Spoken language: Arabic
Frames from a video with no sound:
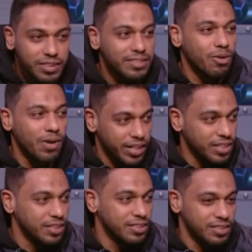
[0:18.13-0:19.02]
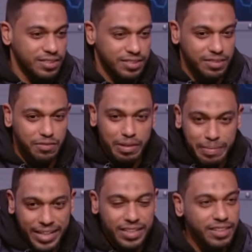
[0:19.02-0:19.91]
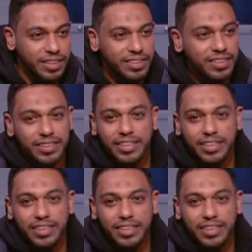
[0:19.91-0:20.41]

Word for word: كنت انت الوحيد في المجال